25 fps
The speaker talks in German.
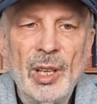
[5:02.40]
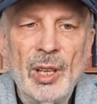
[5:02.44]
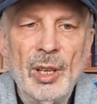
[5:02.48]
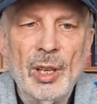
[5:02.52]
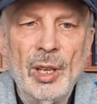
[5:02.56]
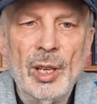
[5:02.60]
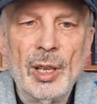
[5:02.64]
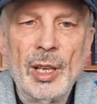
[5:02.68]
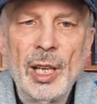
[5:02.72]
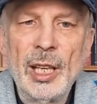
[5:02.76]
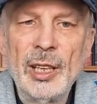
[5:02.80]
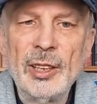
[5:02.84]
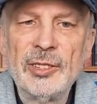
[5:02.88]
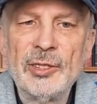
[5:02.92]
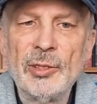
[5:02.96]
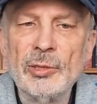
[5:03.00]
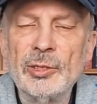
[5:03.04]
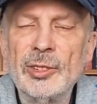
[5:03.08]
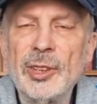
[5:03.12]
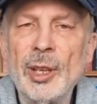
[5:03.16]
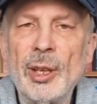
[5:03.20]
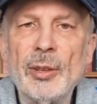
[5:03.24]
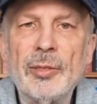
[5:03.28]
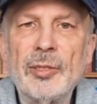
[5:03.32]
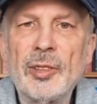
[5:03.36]
Lasst
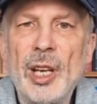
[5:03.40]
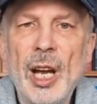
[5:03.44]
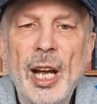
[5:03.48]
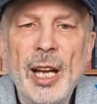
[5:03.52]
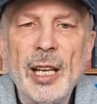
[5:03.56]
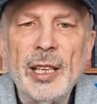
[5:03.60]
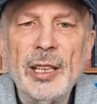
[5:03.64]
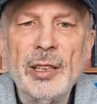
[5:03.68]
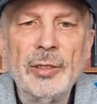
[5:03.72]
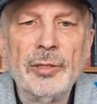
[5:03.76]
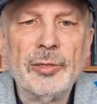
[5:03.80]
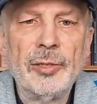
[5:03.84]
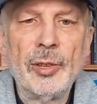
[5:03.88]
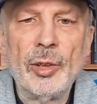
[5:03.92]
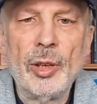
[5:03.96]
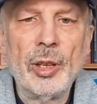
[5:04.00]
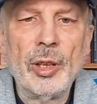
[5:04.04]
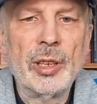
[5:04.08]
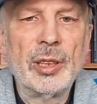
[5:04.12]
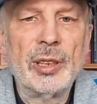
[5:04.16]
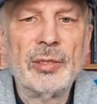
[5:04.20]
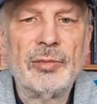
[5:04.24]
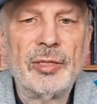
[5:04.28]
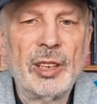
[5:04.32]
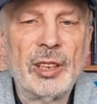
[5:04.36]
uns auf keine
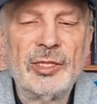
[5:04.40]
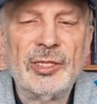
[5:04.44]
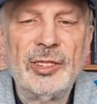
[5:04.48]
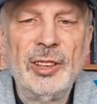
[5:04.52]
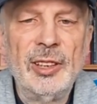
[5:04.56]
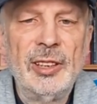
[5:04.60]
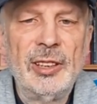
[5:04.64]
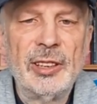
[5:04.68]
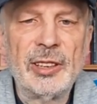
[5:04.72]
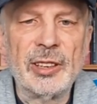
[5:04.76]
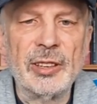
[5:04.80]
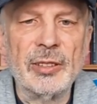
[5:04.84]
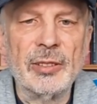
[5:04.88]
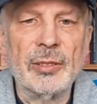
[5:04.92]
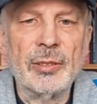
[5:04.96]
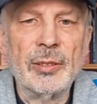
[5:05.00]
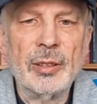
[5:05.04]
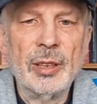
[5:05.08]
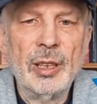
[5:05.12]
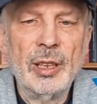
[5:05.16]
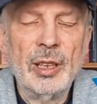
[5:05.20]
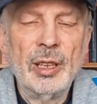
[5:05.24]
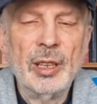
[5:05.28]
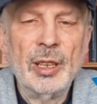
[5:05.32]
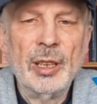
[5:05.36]
Freude verzichten,
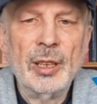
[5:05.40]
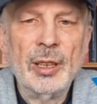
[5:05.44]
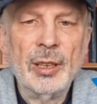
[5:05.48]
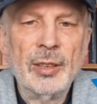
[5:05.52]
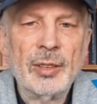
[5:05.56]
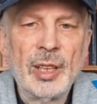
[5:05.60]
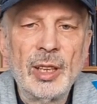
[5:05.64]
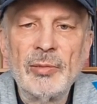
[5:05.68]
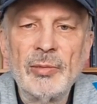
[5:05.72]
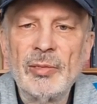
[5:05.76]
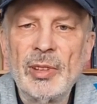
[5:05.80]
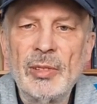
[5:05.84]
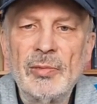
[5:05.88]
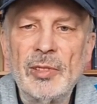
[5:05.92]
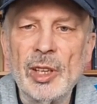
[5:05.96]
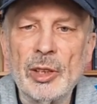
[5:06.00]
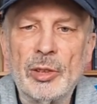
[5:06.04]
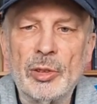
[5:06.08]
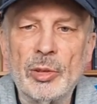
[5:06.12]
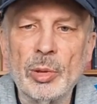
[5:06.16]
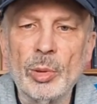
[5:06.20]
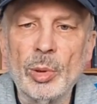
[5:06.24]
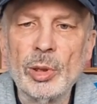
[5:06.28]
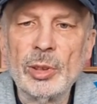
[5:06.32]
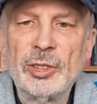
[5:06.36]
denn wenn wir
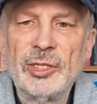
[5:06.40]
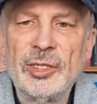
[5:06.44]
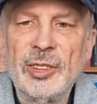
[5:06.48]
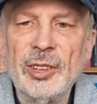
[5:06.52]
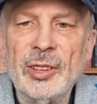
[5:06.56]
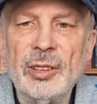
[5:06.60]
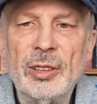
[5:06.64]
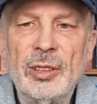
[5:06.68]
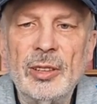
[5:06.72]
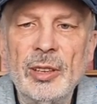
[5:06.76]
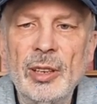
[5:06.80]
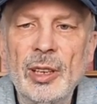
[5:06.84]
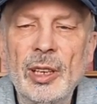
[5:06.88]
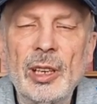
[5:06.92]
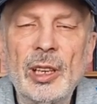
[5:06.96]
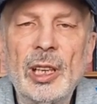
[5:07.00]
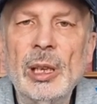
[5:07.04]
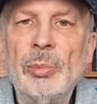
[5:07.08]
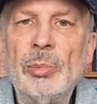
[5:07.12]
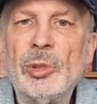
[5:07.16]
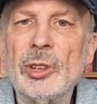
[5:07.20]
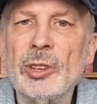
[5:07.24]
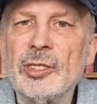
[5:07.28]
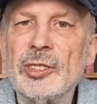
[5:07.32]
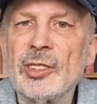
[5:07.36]
tot sind,
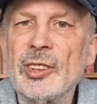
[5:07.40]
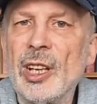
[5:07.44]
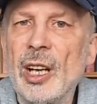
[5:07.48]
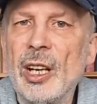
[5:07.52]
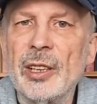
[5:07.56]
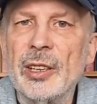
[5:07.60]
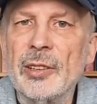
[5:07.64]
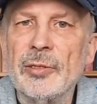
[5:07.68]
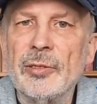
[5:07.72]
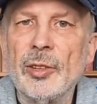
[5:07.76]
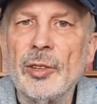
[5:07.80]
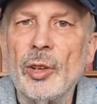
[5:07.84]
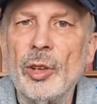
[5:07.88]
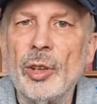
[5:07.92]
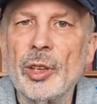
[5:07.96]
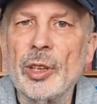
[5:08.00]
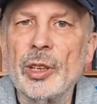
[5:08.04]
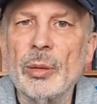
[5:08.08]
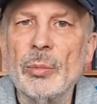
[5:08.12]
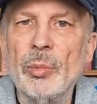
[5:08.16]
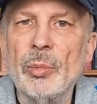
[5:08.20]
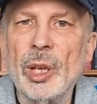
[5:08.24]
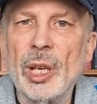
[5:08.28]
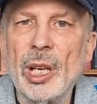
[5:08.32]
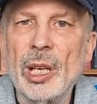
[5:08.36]
gibt es keine Freude
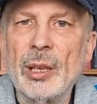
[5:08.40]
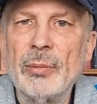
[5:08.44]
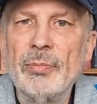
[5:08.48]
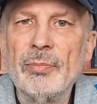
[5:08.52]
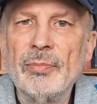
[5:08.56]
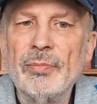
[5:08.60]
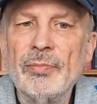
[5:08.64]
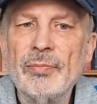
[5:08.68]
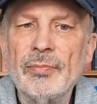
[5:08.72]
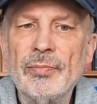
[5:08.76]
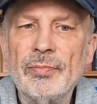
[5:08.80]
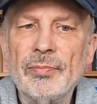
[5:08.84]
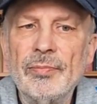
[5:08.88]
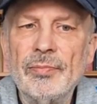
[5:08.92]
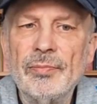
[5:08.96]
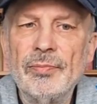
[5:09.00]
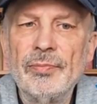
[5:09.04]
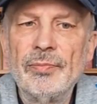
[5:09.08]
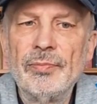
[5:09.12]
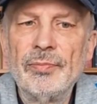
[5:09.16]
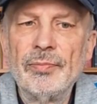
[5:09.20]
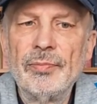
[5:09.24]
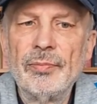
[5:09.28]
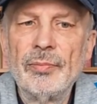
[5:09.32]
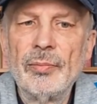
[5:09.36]
mehr.
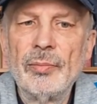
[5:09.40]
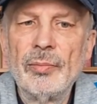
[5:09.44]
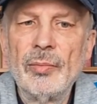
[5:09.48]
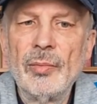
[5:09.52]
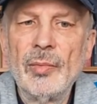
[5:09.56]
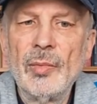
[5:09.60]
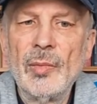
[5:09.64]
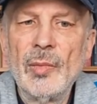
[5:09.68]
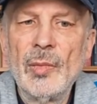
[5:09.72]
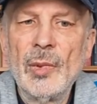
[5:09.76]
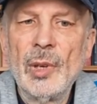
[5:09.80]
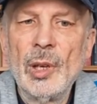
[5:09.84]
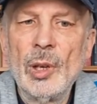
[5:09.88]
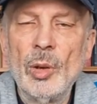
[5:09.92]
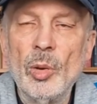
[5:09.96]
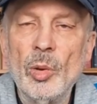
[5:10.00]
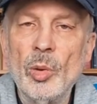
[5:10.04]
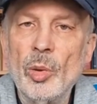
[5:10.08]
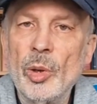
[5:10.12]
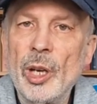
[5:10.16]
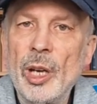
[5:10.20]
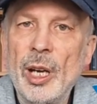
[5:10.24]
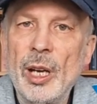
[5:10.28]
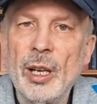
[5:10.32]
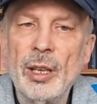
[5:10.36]

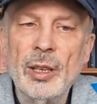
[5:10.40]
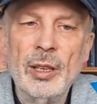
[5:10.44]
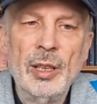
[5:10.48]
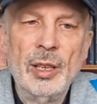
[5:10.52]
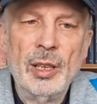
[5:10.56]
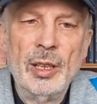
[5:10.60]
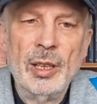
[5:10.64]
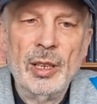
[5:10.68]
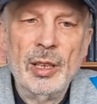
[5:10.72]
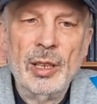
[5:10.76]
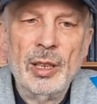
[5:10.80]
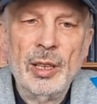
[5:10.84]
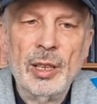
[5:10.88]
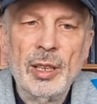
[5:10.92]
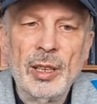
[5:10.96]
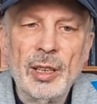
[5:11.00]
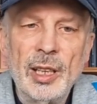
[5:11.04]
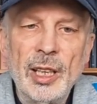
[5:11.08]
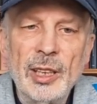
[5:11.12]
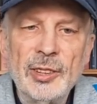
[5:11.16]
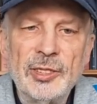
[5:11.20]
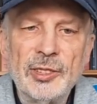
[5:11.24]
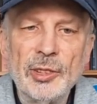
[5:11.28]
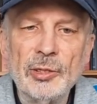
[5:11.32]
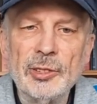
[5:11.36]
Oder
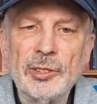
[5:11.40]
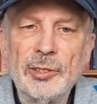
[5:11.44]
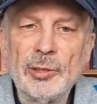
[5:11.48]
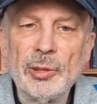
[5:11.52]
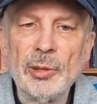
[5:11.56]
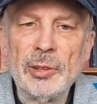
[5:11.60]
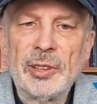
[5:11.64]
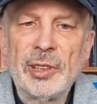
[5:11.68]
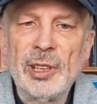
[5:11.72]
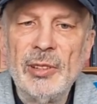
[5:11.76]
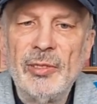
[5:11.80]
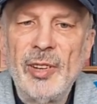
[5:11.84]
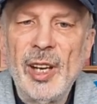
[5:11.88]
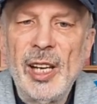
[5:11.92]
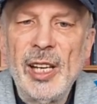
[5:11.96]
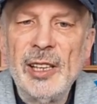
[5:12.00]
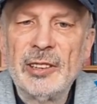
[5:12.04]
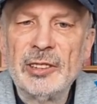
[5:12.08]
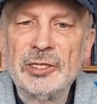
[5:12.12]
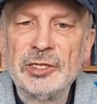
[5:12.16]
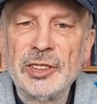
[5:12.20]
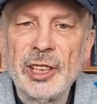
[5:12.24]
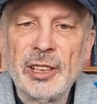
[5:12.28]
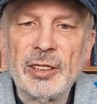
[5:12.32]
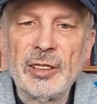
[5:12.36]
lasst uns durch die Welt
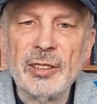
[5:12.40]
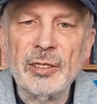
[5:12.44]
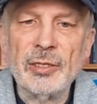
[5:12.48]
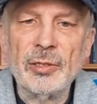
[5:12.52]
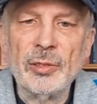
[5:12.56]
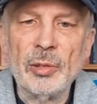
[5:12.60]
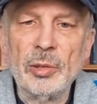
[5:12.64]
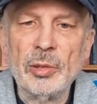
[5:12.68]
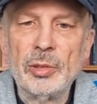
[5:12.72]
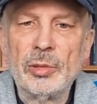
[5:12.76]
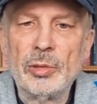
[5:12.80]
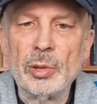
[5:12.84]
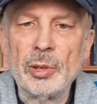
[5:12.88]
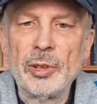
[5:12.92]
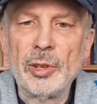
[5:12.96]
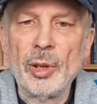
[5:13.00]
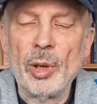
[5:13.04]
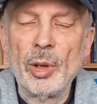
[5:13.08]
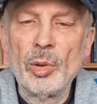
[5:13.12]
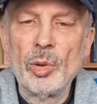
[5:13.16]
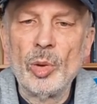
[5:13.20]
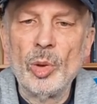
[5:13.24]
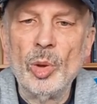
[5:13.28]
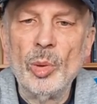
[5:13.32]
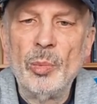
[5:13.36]
setten und durch
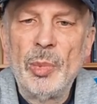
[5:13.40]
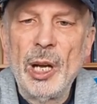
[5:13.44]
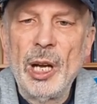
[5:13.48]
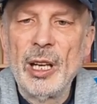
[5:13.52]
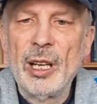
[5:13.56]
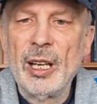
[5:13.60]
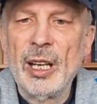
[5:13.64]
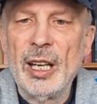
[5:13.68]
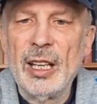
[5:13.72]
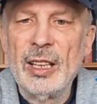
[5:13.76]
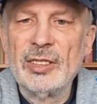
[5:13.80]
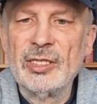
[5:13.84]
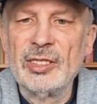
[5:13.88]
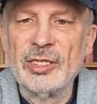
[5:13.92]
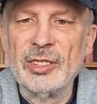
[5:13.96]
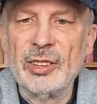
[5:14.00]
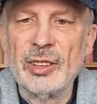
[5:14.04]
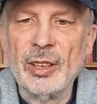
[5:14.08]
Europa rasen,